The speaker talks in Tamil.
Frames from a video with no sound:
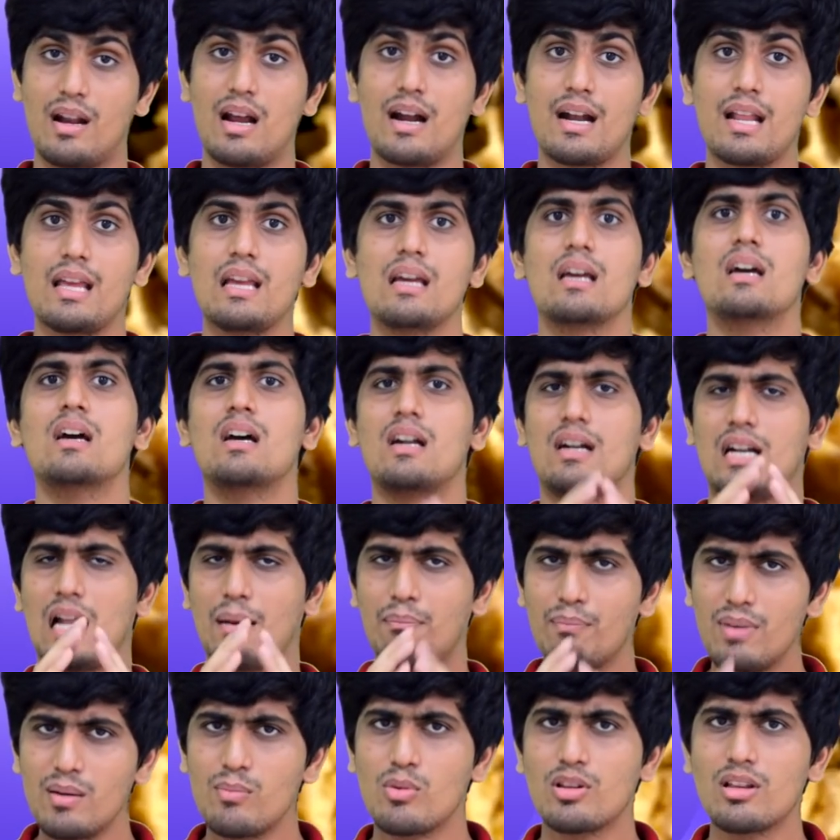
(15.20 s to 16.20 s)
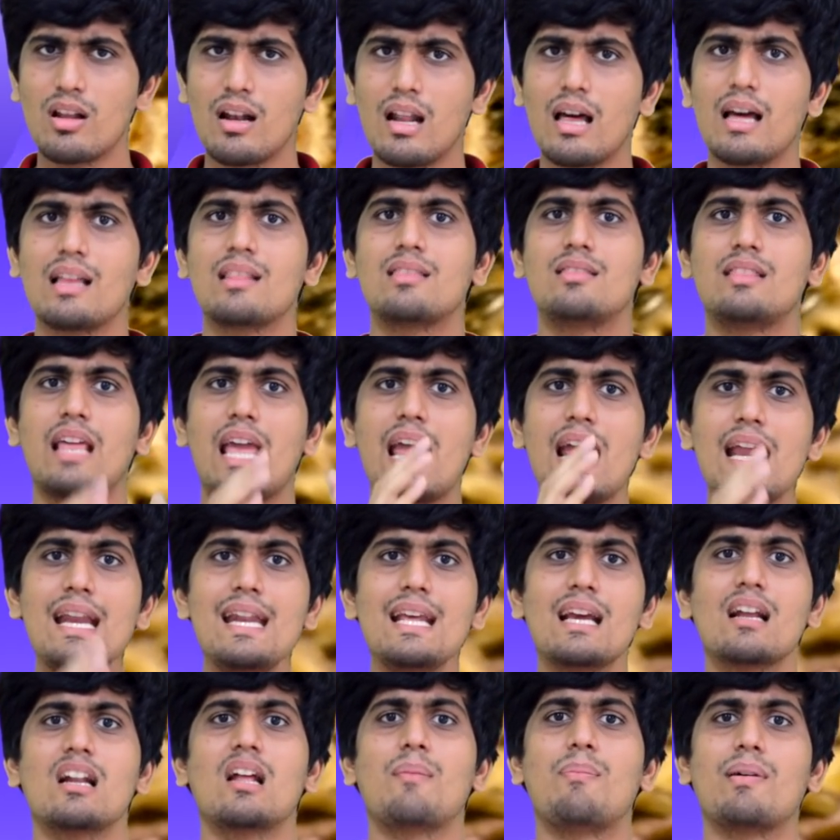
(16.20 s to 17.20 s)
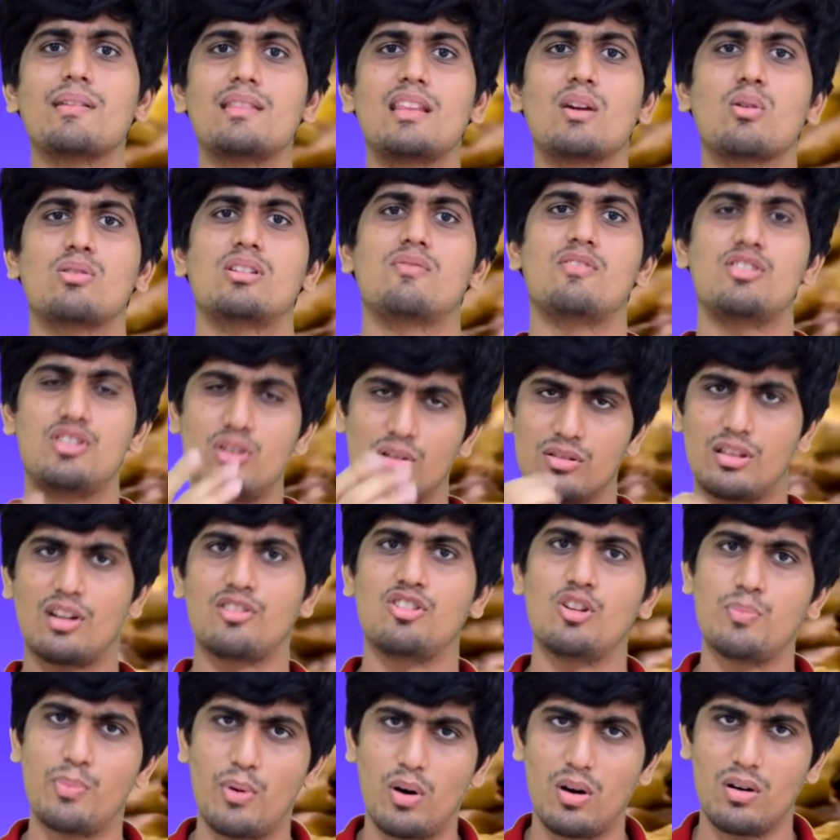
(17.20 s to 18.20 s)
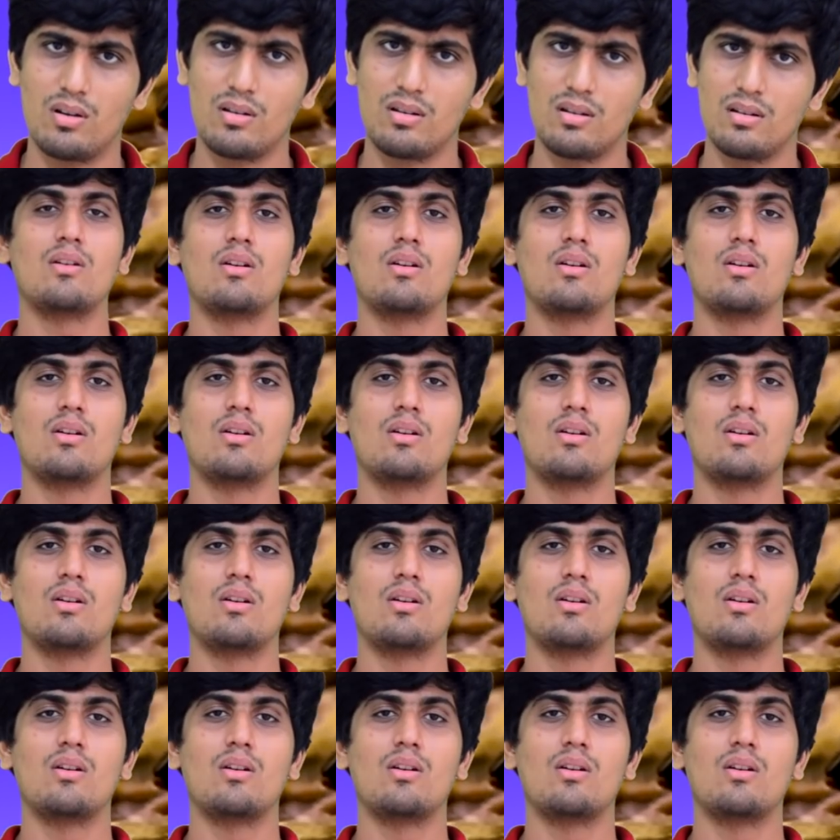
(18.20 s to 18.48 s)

முன்னாடி நம்ம முதல்ல தேனீகளை பற்றி கொஞ்சம் விஷயம் தெரிஞ்சுப்போம்